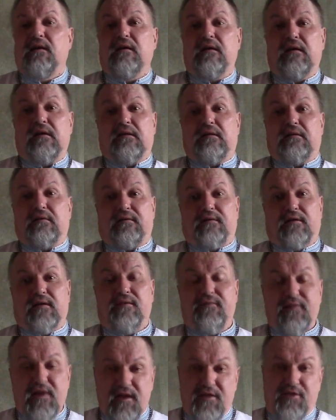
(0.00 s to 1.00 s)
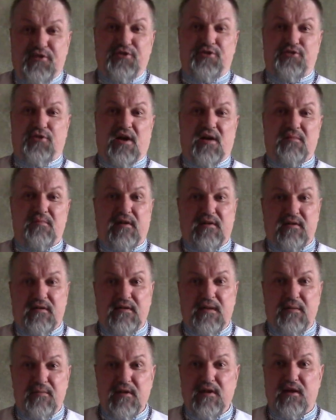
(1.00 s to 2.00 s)
э, говорящий еще как бы
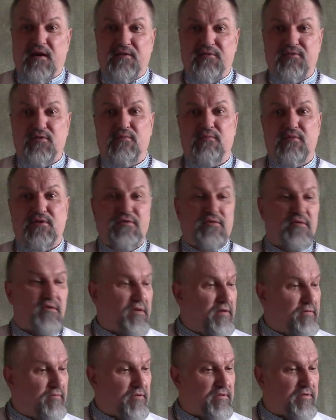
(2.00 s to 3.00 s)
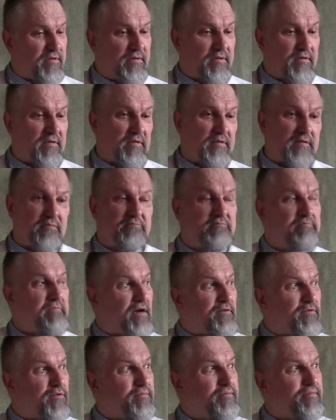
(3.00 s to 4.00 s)
для меня о том, что вот э,
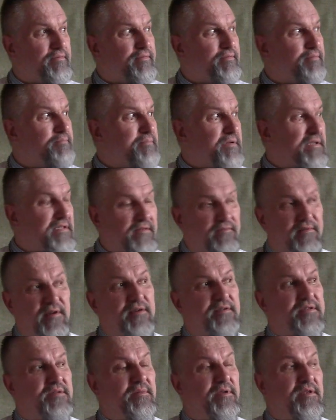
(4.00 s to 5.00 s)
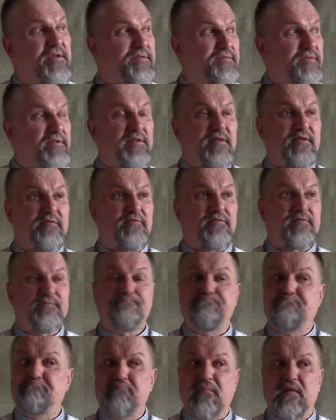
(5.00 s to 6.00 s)
как вот представляю себе действительно вот
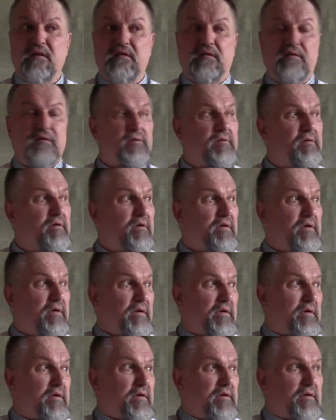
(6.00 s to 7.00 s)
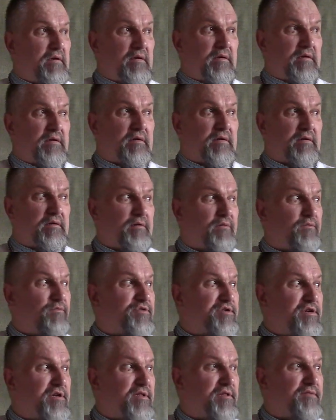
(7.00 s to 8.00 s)
э, э,
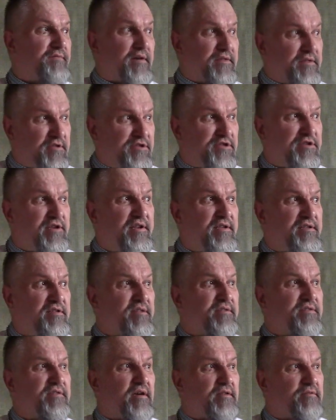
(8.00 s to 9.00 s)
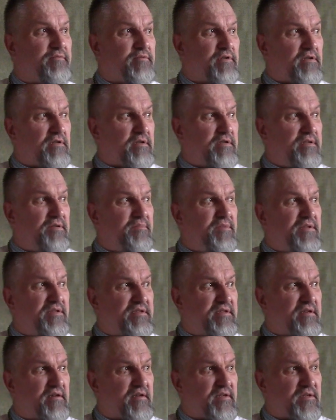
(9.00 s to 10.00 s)
уже два тысячелетия назад вот эта
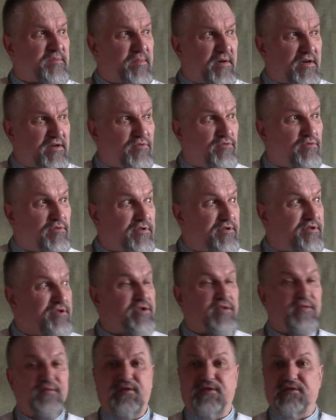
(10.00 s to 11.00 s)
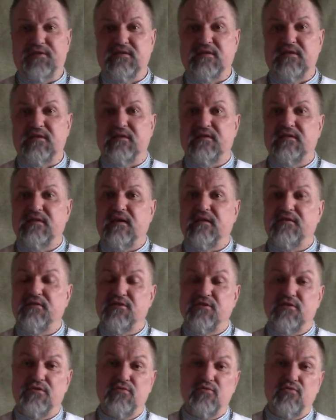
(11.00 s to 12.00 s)
темница распахнулась человеческая, да,
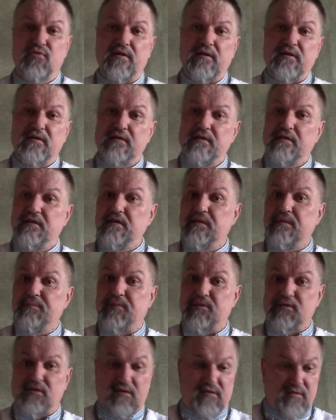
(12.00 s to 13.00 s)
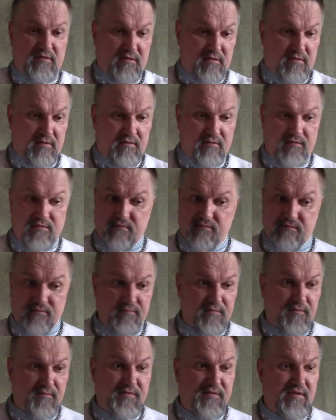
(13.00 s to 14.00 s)
значит, духа. И, пожалуйста,
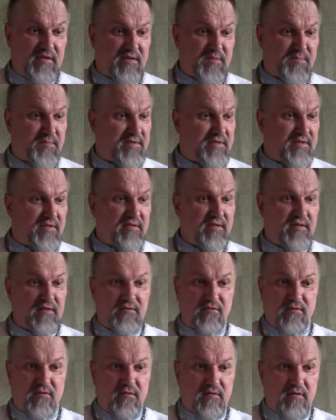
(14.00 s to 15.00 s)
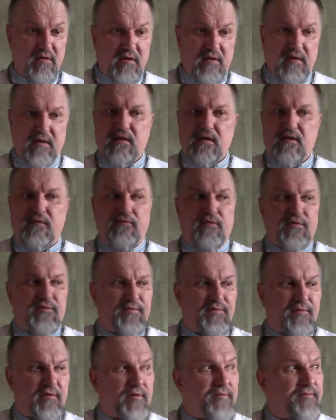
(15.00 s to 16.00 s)
все спасены, но вот
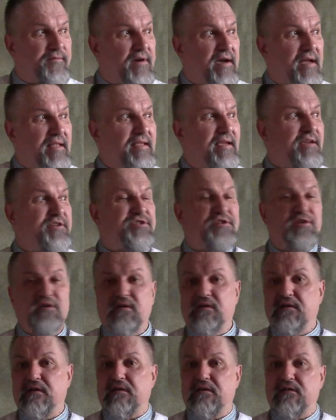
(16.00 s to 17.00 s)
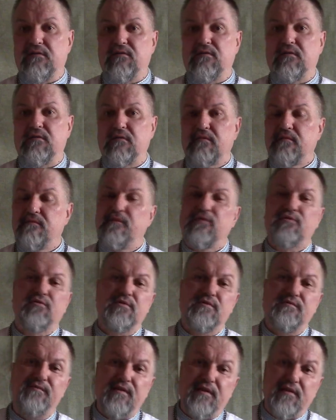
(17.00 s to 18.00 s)
входящих э, в эту
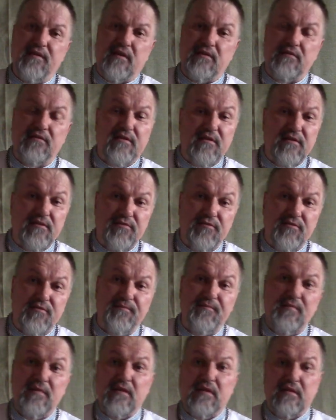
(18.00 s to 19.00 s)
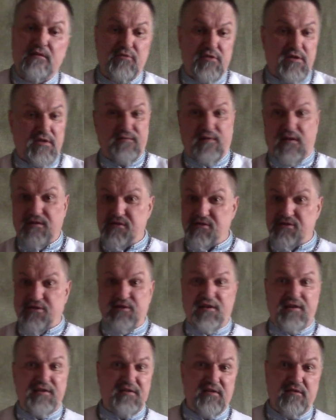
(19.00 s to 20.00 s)
дверь открытую, уже два
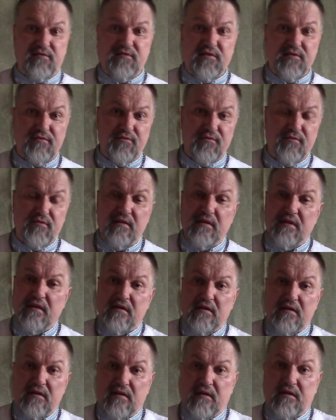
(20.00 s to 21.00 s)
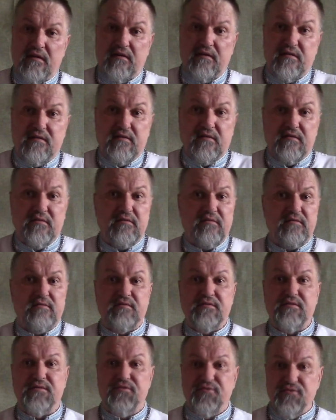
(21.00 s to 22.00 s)
тысячелетия открытую, э,
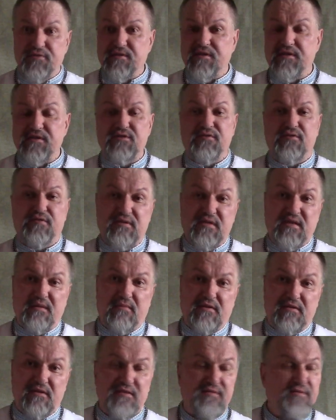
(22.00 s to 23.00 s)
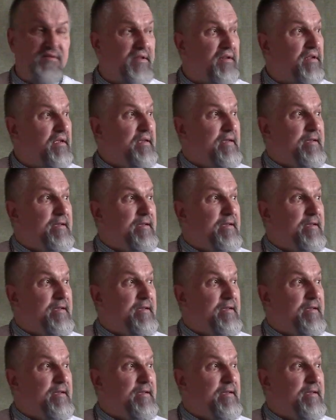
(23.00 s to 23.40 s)
Иисус Христос сам эта дверь,